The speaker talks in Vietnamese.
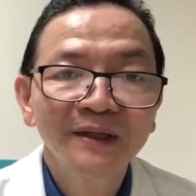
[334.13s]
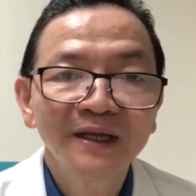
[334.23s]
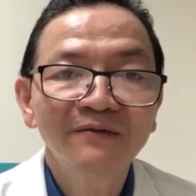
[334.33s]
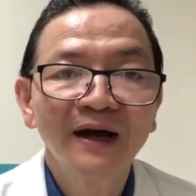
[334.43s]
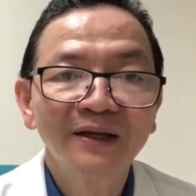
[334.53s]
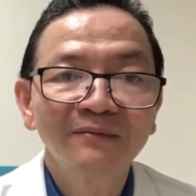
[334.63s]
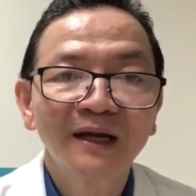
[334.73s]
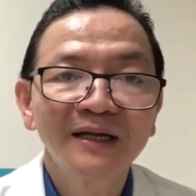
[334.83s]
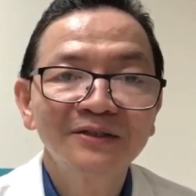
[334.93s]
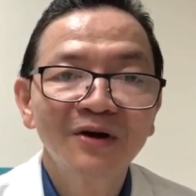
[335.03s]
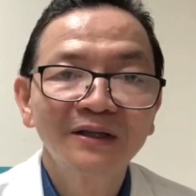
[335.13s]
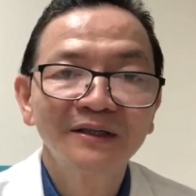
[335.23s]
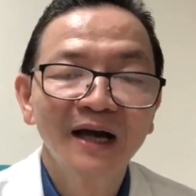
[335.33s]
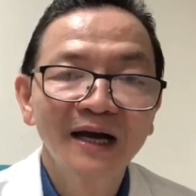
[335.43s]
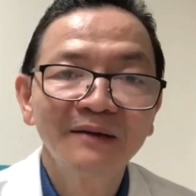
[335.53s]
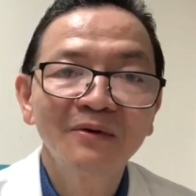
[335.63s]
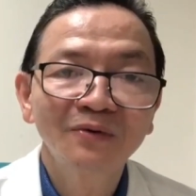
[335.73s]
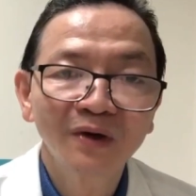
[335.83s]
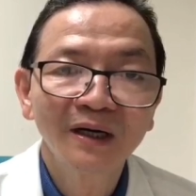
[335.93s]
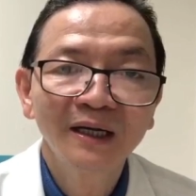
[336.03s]
Như vậy chúng ta nên soi từ 2 đến 4
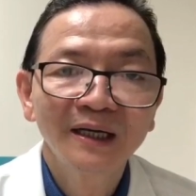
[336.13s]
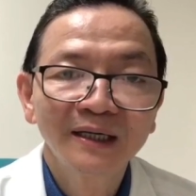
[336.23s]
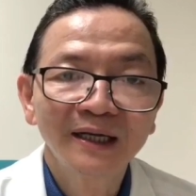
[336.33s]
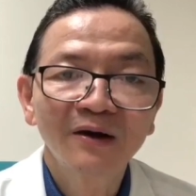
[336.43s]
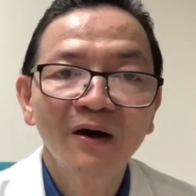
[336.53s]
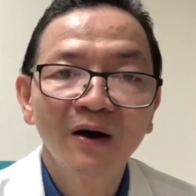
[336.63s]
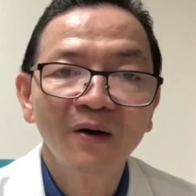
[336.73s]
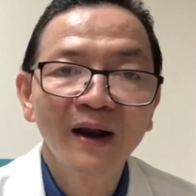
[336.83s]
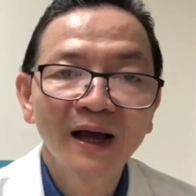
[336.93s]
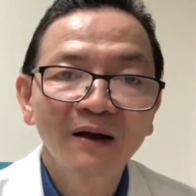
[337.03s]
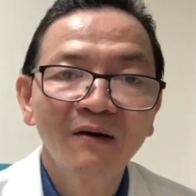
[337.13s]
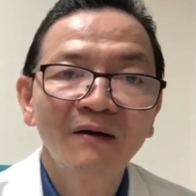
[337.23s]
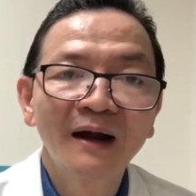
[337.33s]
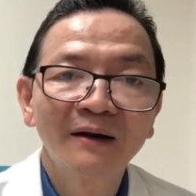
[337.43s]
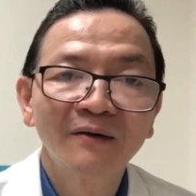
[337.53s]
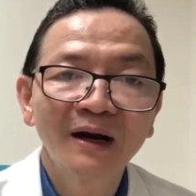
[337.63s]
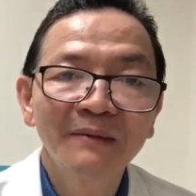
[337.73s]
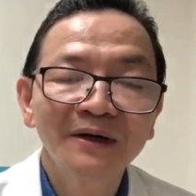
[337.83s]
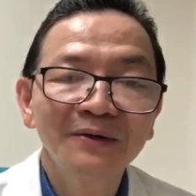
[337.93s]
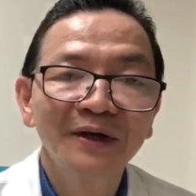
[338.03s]
tuần để coi OLED có lành có đáp
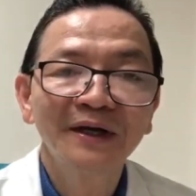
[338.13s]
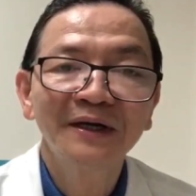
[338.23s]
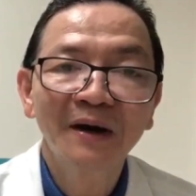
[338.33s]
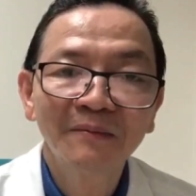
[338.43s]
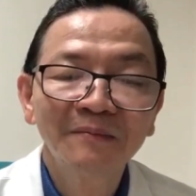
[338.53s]
ứng điều trị hay không.